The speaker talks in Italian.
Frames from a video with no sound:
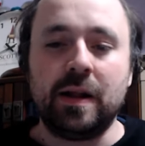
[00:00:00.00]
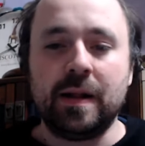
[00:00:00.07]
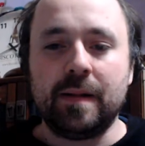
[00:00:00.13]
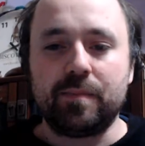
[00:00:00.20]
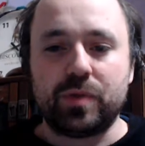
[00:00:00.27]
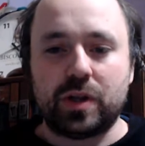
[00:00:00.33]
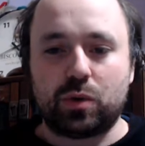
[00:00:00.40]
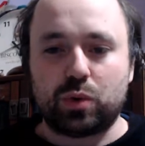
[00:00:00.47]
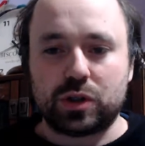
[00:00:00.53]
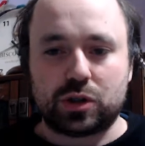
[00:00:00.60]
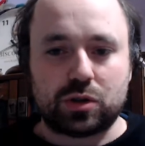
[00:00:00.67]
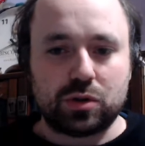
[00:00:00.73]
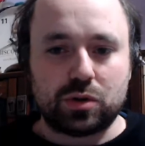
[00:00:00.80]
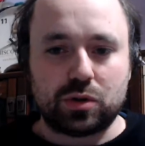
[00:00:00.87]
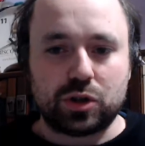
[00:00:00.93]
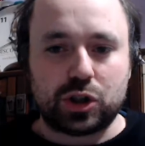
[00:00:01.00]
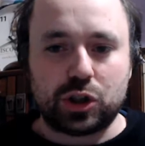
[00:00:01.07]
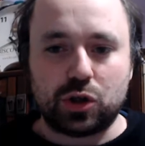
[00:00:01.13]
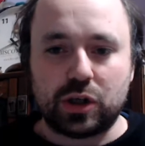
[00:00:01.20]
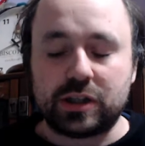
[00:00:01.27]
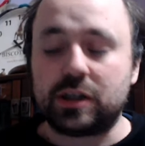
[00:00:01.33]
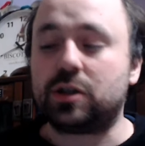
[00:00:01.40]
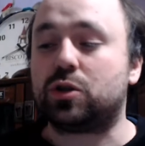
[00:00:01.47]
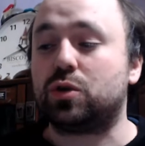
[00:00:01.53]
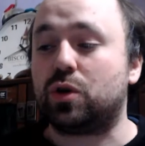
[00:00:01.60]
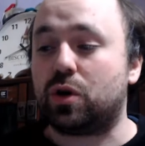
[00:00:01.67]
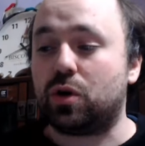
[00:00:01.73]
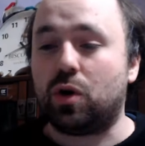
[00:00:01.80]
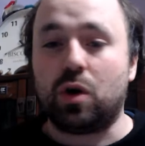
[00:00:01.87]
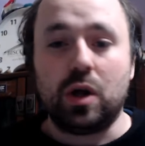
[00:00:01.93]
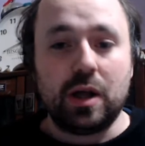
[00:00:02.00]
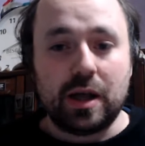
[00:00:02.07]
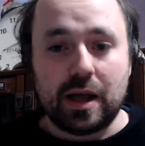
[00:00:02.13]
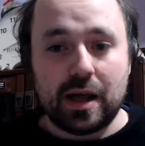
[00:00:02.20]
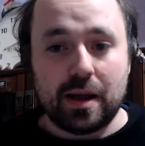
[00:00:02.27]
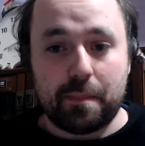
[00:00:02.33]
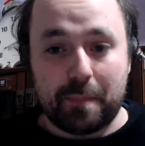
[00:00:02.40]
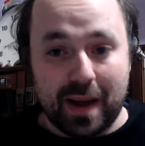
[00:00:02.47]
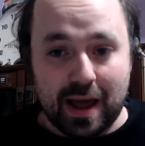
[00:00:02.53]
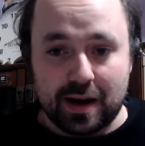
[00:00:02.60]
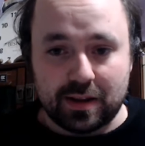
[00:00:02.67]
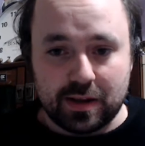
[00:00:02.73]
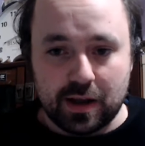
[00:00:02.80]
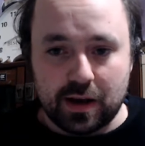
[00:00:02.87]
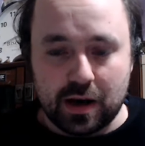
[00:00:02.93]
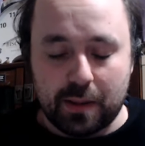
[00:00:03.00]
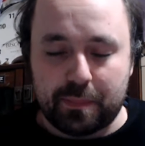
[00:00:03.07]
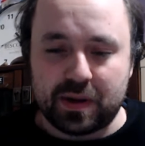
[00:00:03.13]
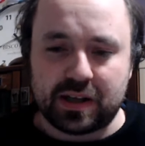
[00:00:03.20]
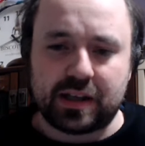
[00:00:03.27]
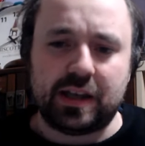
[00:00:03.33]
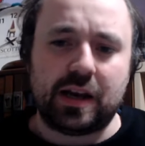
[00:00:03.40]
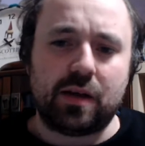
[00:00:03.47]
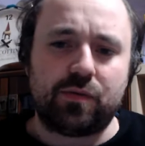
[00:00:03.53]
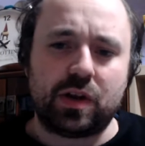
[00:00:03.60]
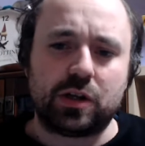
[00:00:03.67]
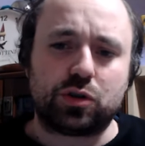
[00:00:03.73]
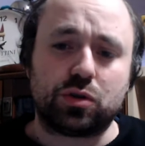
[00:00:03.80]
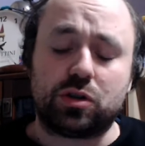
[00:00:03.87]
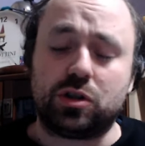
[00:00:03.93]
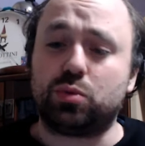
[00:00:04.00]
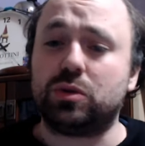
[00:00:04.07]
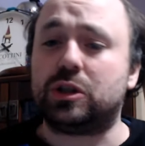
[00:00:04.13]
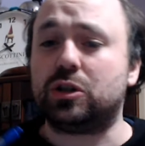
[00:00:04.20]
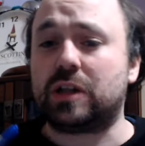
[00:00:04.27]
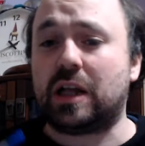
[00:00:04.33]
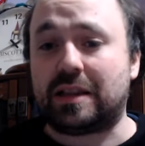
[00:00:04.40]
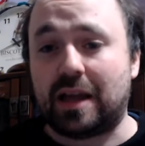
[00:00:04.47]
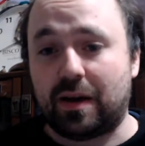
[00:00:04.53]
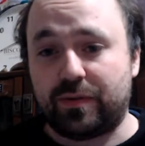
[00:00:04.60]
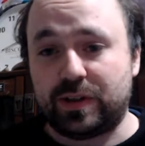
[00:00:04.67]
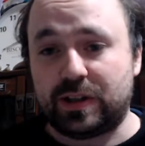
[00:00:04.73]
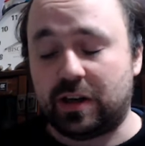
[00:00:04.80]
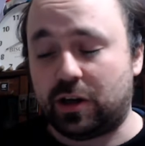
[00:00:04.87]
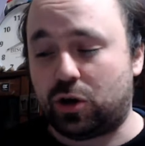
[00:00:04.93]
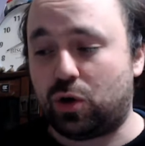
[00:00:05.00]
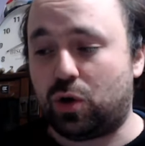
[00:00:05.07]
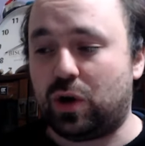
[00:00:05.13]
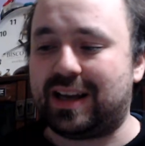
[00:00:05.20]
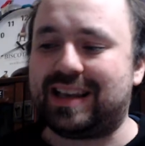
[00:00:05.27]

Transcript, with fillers: di questo girone di ritorno eh, perde la panchina e viene sostituito da Davide Nicola.